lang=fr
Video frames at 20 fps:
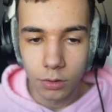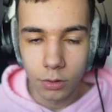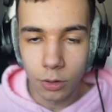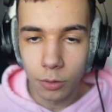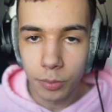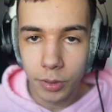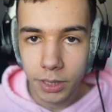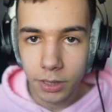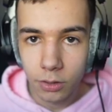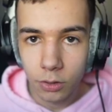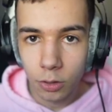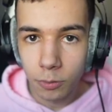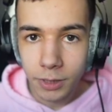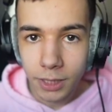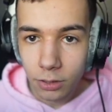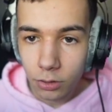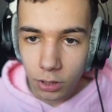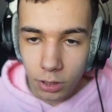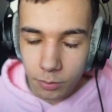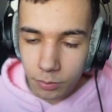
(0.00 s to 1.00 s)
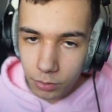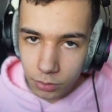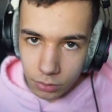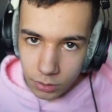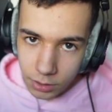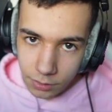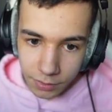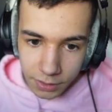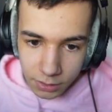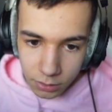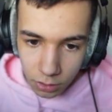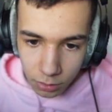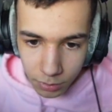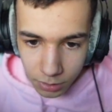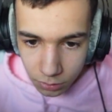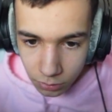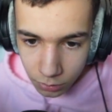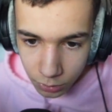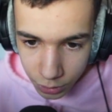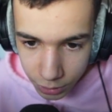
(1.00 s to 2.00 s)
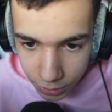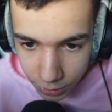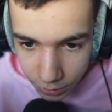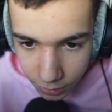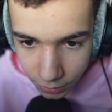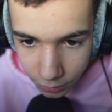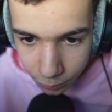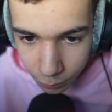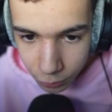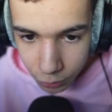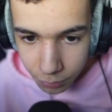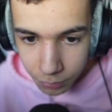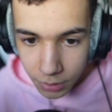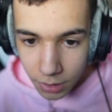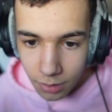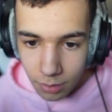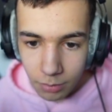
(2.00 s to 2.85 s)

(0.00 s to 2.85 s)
comme, comme 80% des freestars maintenant, je me suis mis à la